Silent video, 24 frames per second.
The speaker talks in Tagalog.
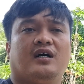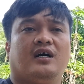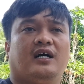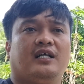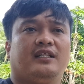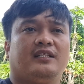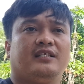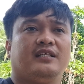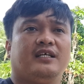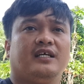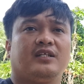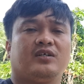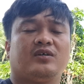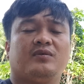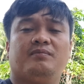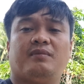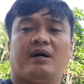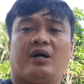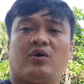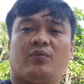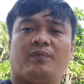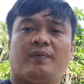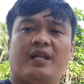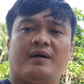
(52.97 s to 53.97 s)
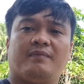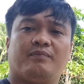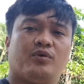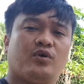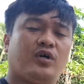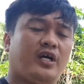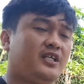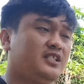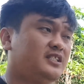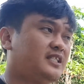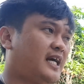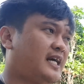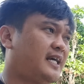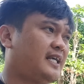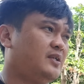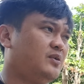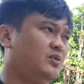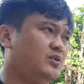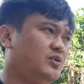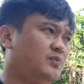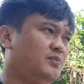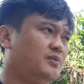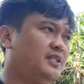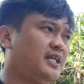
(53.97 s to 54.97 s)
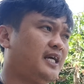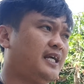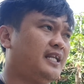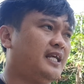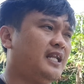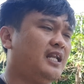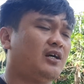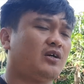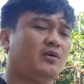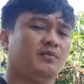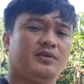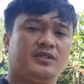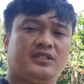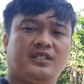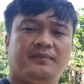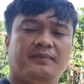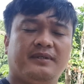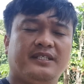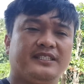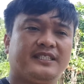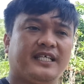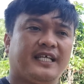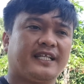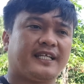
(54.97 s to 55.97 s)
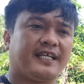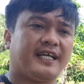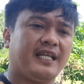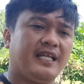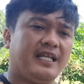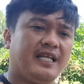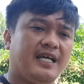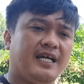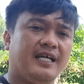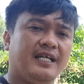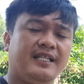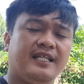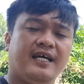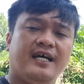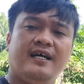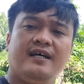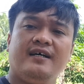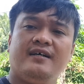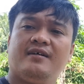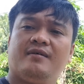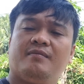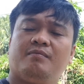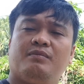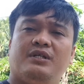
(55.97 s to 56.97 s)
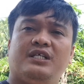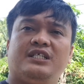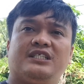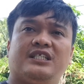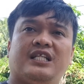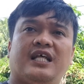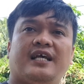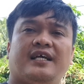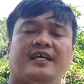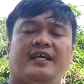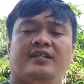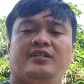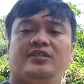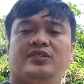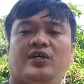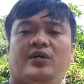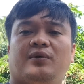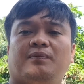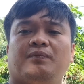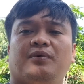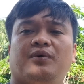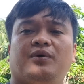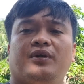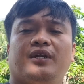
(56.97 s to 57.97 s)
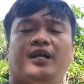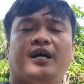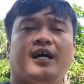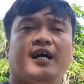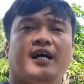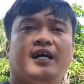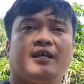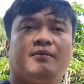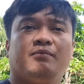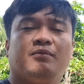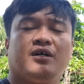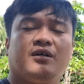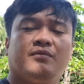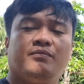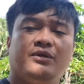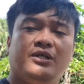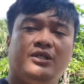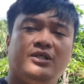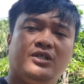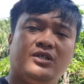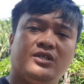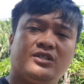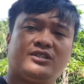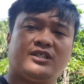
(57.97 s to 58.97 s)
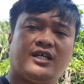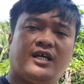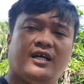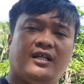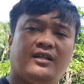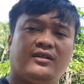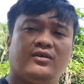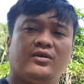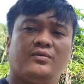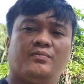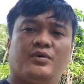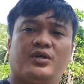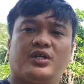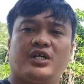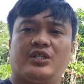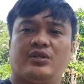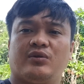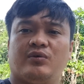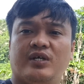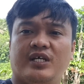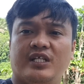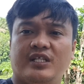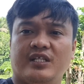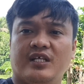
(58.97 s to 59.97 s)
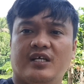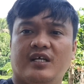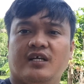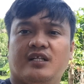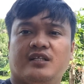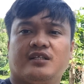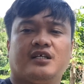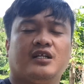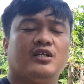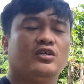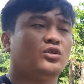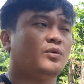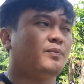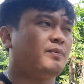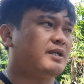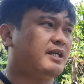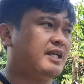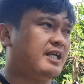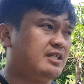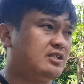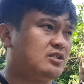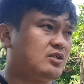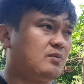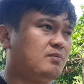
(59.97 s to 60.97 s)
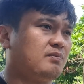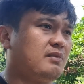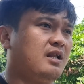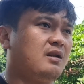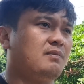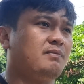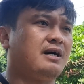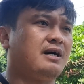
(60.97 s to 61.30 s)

At yan kung bago pa lang po kayo sa aking YouTube channel, ako po si Vincent Calyada please like and share po ng aking mga videos and don't forget to hit the notification bell